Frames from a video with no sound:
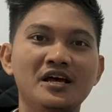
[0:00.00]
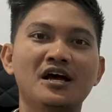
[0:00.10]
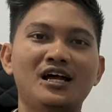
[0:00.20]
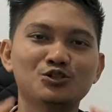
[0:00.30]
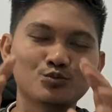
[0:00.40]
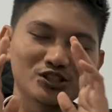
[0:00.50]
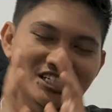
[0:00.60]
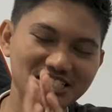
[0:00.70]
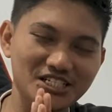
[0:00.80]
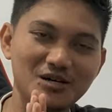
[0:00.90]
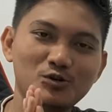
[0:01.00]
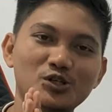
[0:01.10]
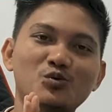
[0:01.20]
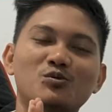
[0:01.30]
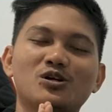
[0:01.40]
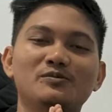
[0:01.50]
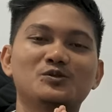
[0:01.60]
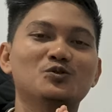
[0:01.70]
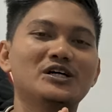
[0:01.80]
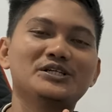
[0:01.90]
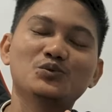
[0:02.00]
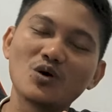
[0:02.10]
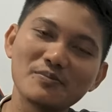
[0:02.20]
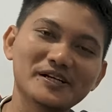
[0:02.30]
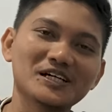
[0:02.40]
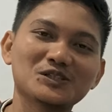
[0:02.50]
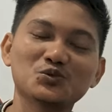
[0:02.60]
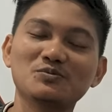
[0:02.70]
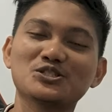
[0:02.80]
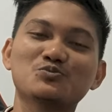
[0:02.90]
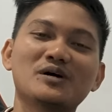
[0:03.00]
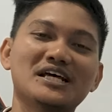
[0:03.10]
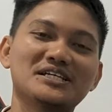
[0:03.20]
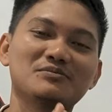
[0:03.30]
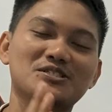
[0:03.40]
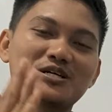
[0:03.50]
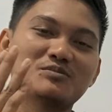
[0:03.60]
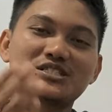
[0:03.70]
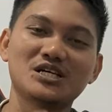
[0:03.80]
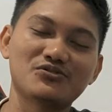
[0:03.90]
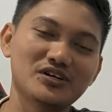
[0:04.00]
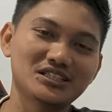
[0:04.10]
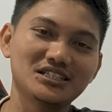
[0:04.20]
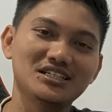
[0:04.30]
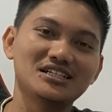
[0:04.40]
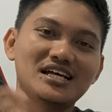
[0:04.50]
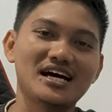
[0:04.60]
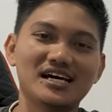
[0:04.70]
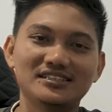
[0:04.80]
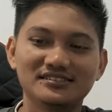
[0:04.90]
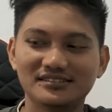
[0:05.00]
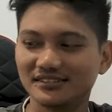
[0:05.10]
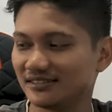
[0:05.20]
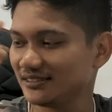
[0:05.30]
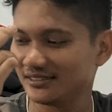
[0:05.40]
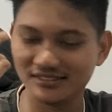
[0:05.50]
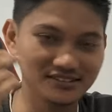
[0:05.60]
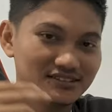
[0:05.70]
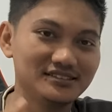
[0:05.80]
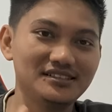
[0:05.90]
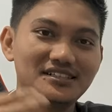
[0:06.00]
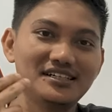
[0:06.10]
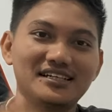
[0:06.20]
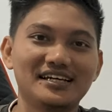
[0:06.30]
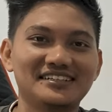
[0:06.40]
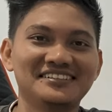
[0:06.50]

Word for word: Halo semuanya, Assalamualaikum warahmatullahi wabarakatuh Berjumpa lagi bersama saya Fatir dan sendiri geng